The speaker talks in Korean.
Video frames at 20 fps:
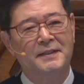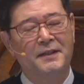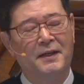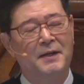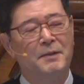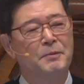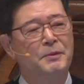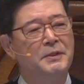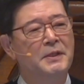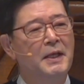
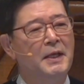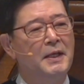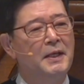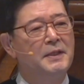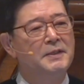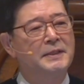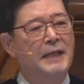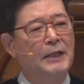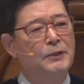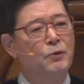여러분,
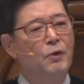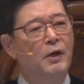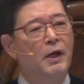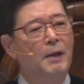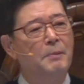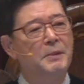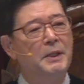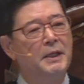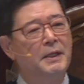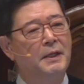
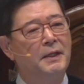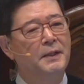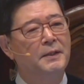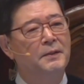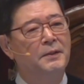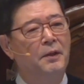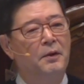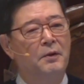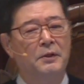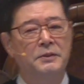자존감이
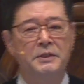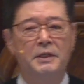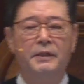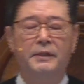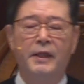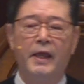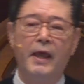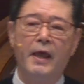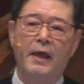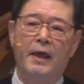떨어질
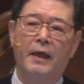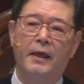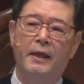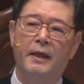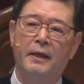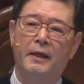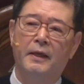때